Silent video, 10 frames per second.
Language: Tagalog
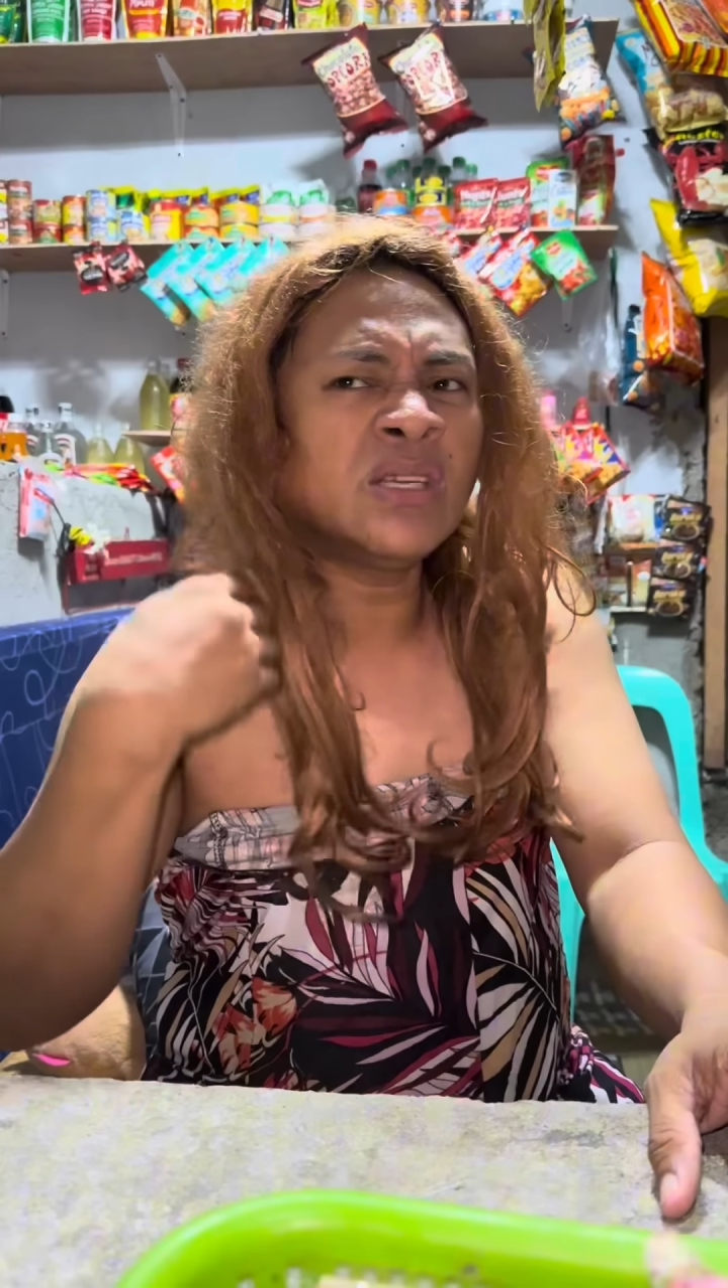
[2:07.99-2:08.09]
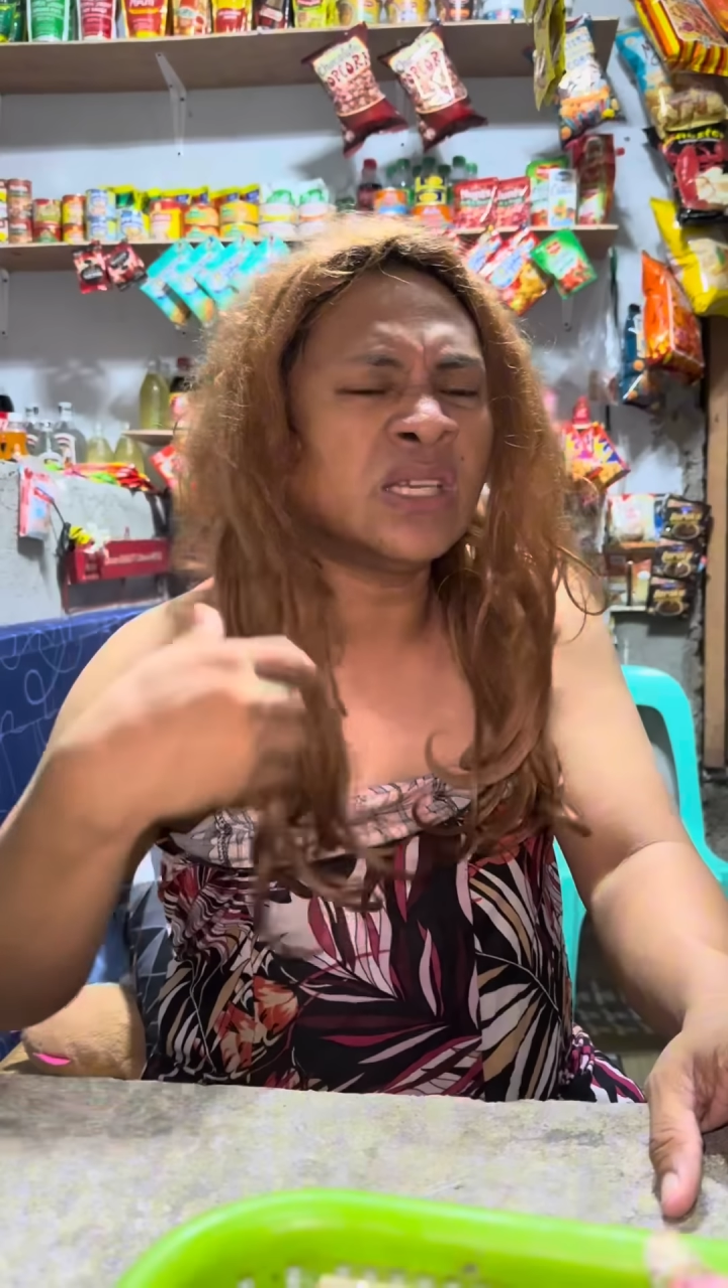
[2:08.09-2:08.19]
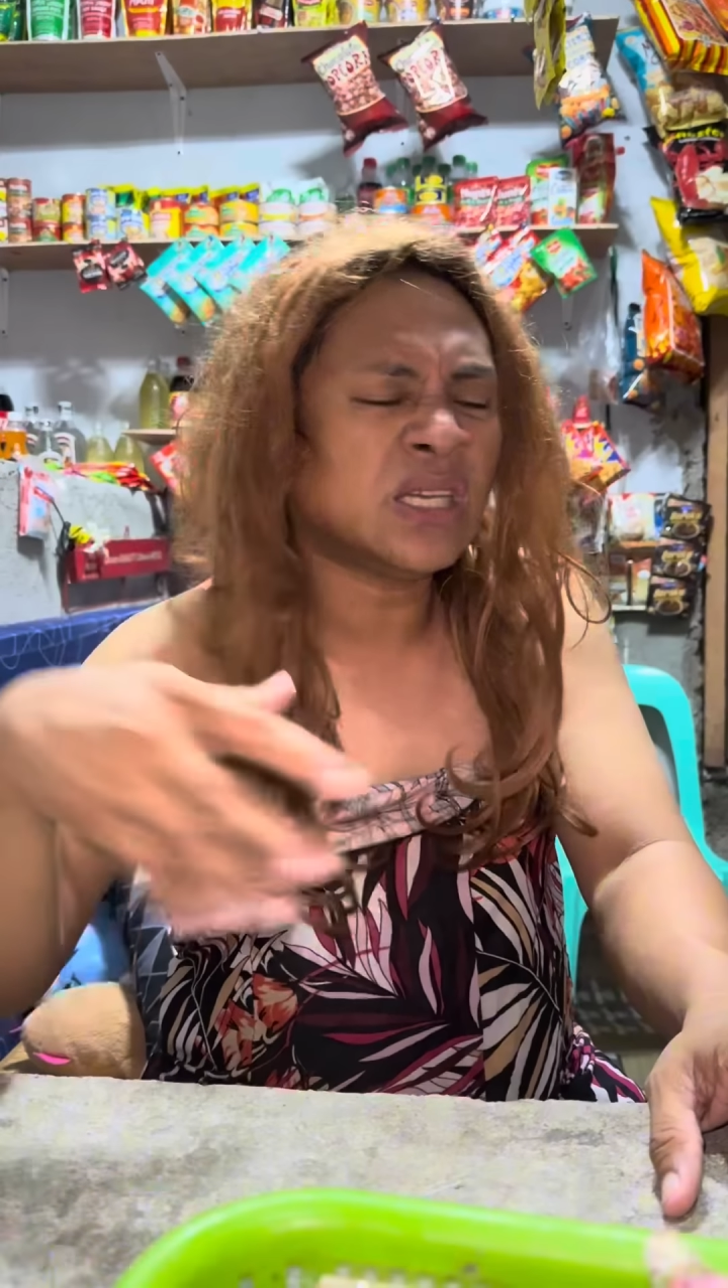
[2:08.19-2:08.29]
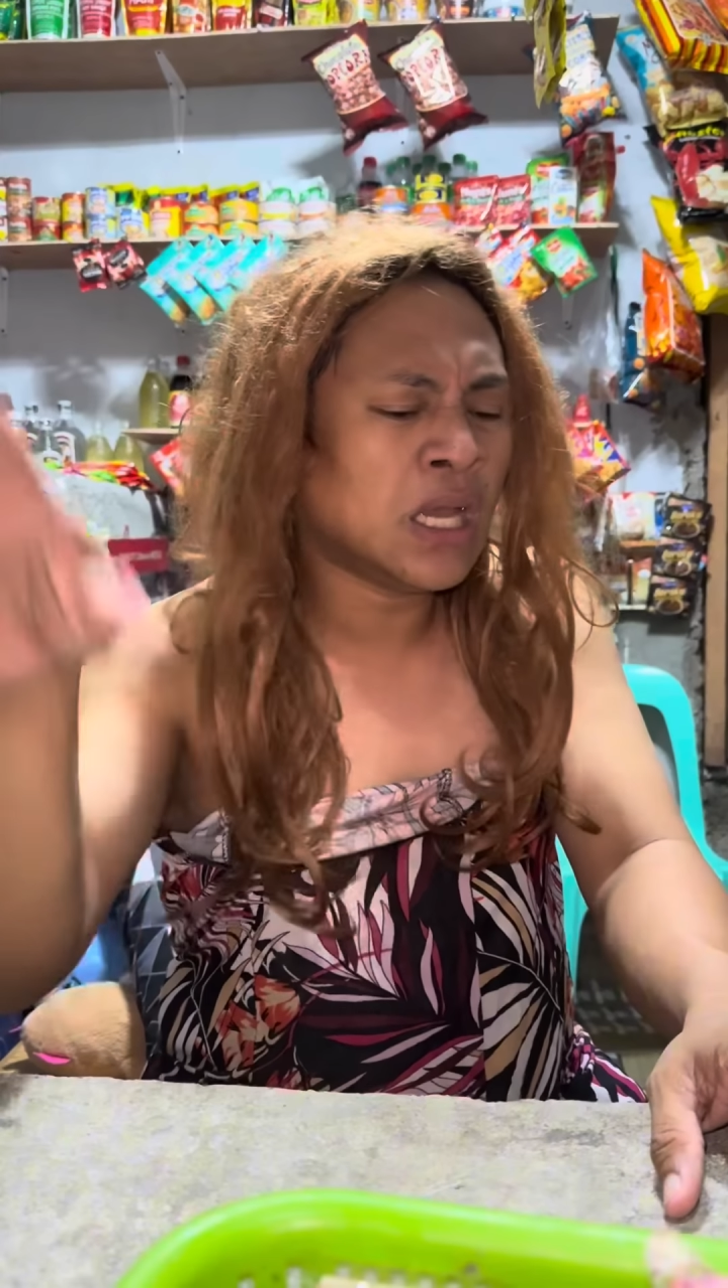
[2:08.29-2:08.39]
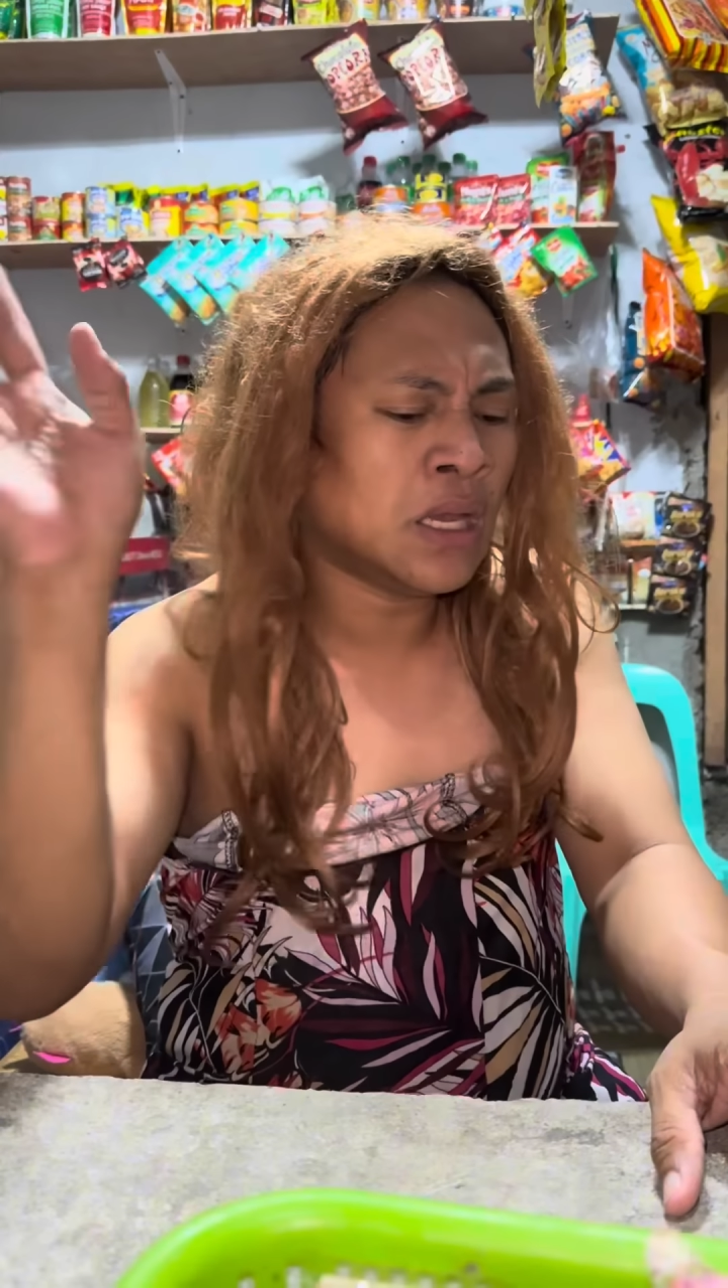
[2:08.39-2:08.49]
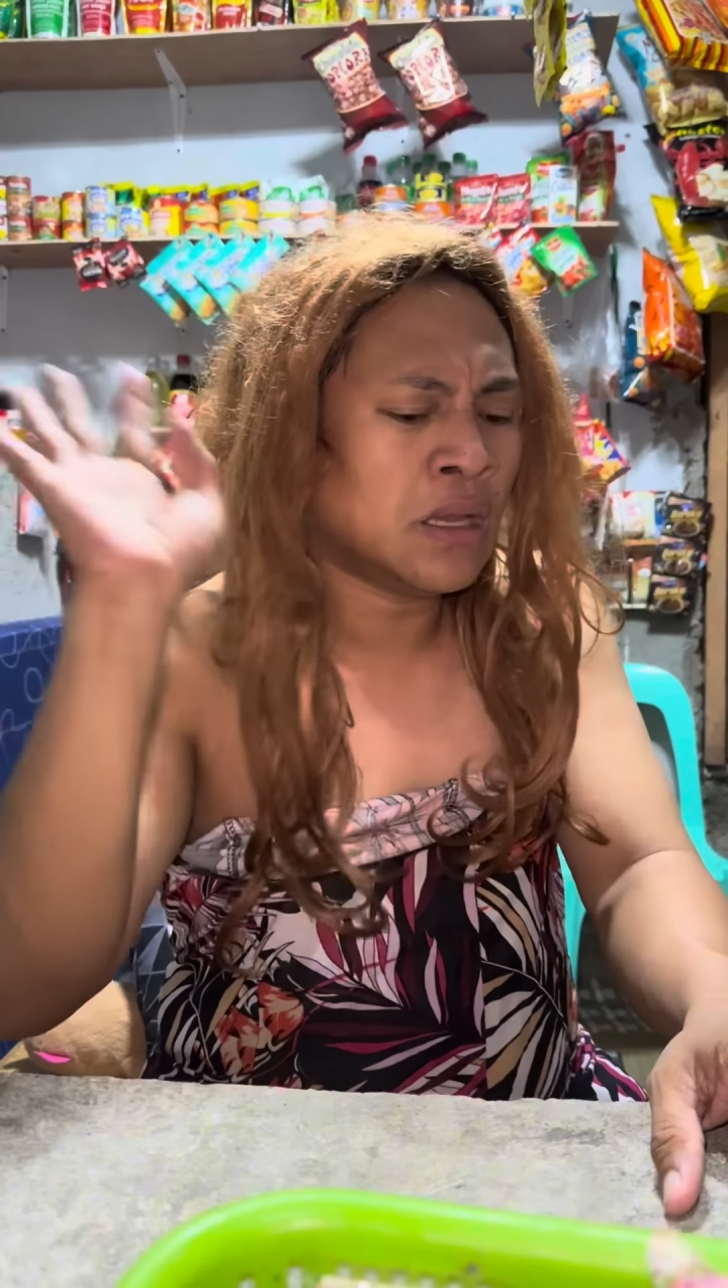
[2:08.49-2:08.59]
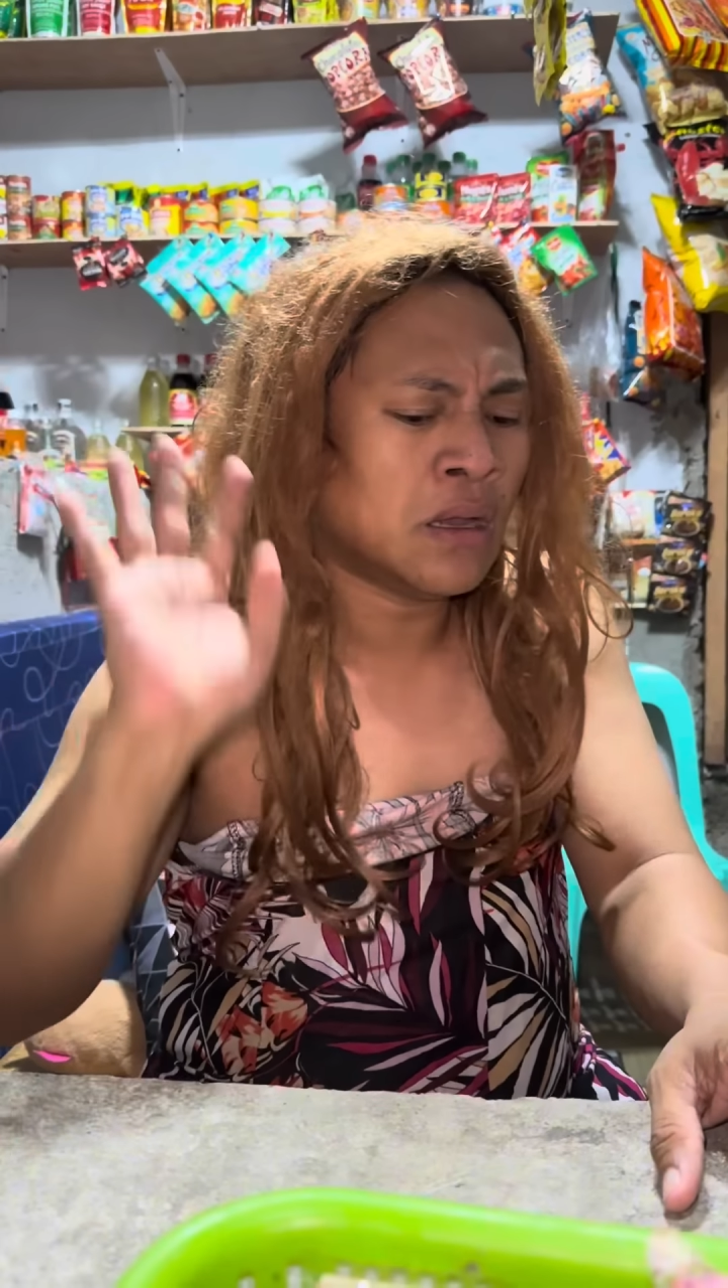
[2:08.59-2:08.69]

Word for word: siya, sige.